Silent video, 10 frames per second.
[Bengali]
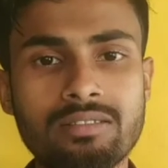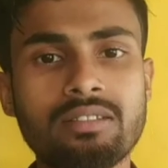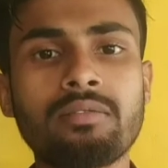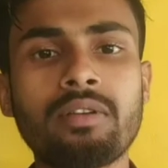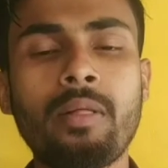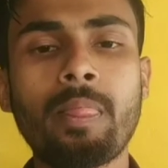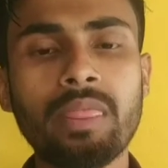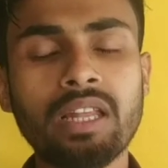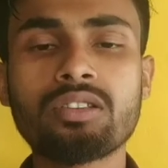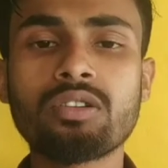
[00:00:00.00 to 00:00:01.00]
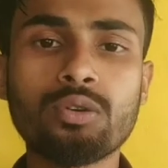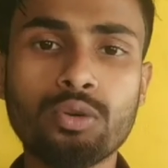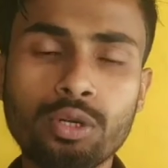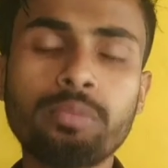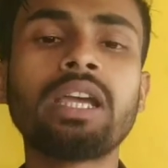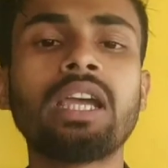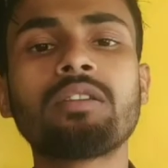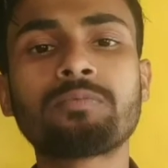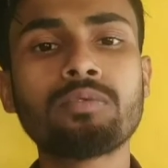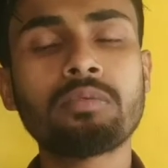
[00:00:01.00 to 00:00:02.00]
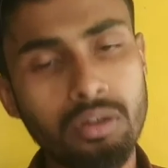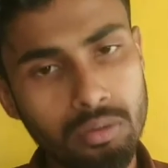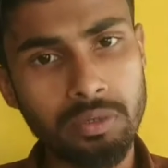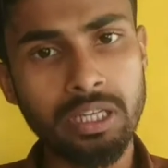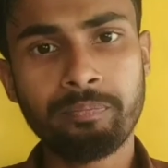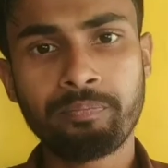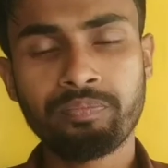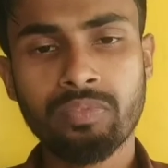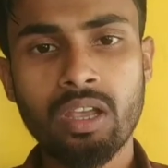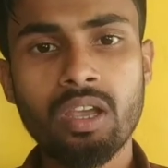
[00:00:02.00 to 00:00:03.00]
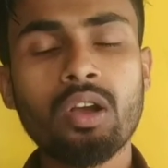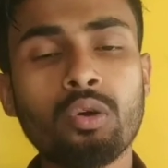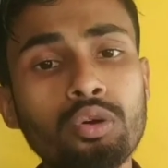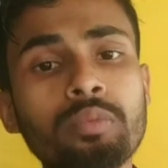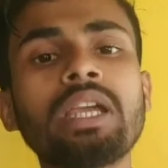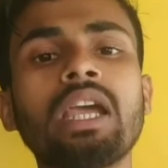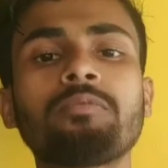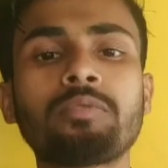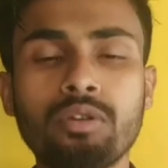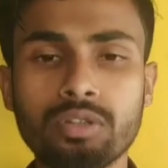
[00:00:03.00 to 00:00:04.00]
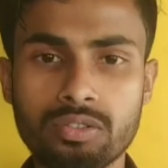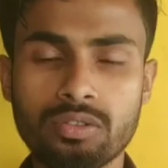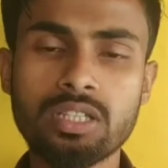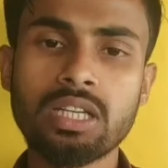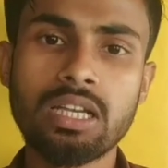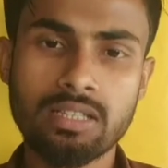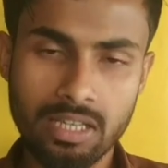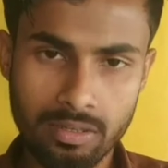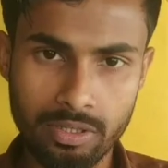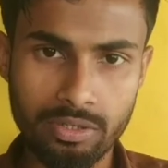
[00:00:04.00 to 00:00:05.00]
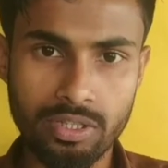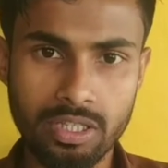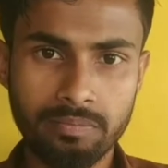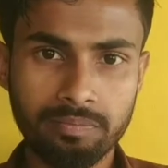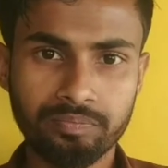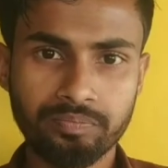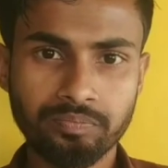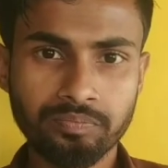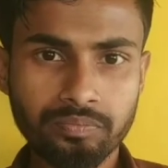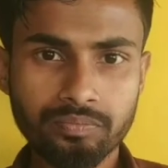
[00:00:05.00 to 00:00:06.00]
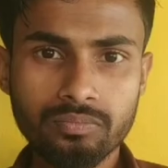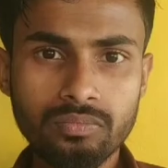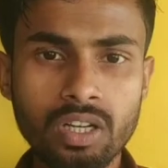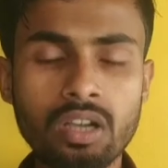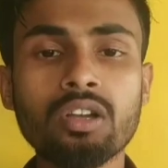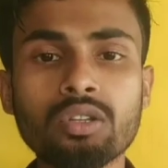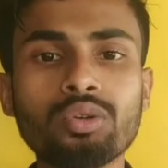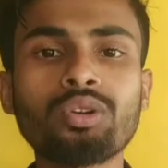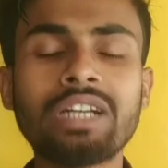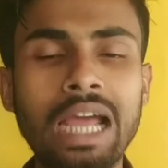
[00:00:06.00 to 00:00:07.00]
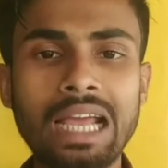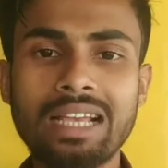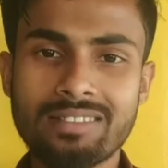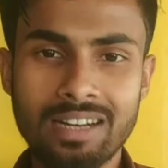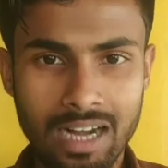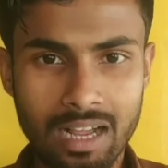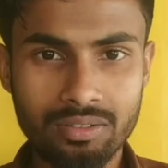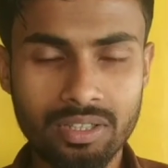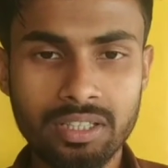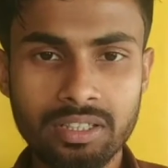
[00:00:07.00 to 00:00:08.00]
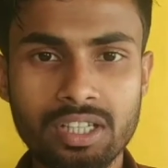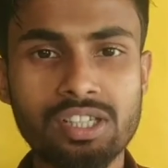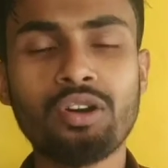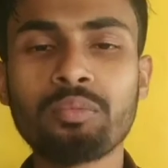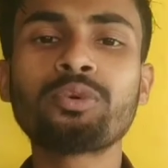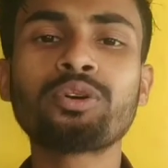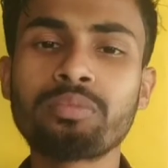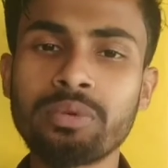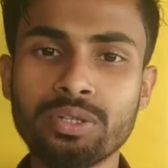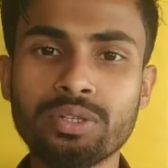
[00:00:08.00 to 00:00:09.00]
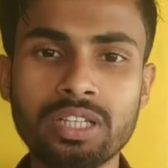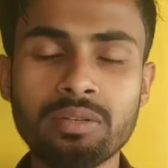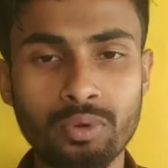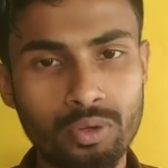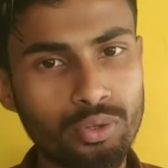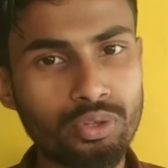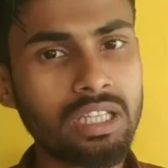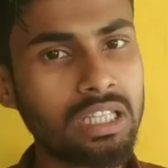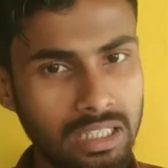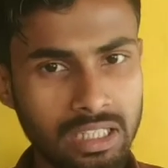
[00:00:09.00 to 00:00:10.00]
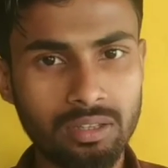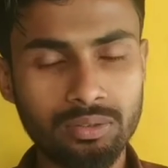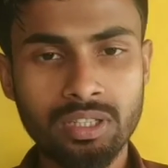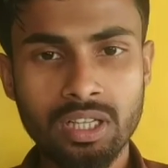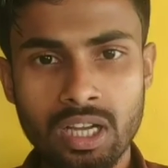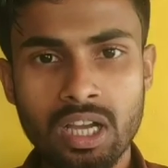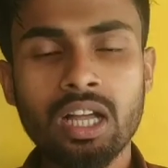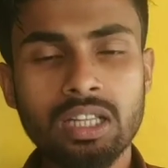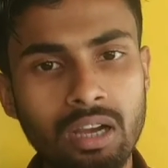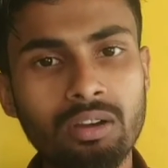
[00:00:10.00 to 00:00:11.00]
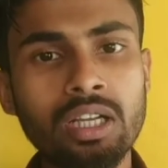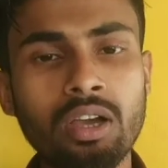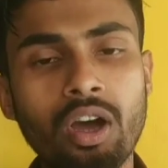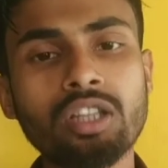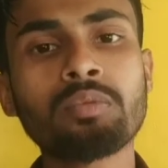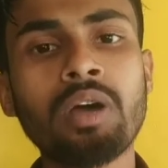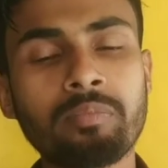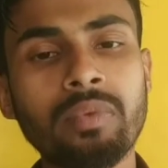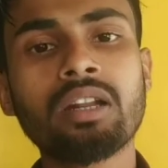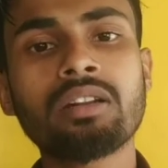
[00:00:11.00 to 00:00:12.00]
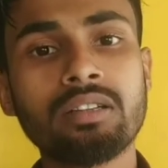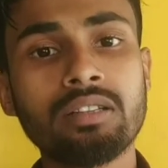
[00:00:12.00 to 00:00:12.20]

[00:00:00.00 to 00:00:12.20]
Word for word: আছেন তাদের জন্য খুবই হেল্পফুল হবে খুবই হেল্পফুল হতে চলেছে আজকের এই ভিডিওটি তো টানা হেসরা না করে সম্পূর্ণ ভিডিওটি মনোযোগ দিয়ে দেখতে থাকুন তাহলে হয়তোবা আপনার